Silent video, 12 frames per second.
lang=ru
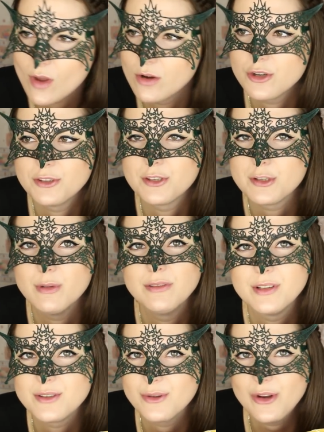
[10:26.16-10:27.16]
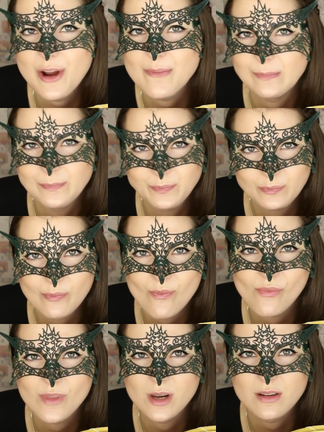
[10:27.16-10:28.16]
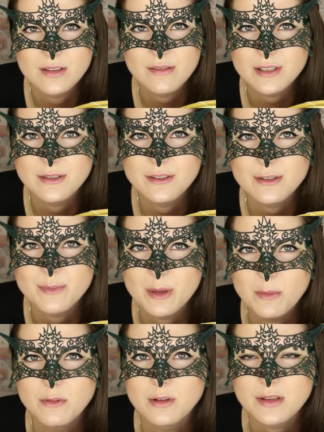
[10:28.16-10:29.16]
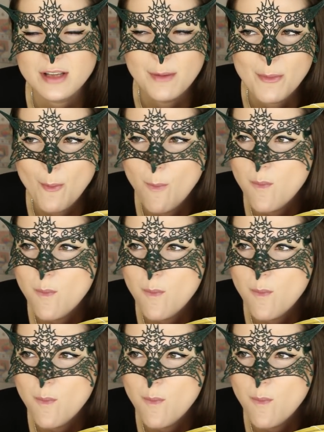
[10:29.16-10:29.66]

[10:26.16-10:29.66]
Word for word: Еще одна забавная история, связанная с моими волосами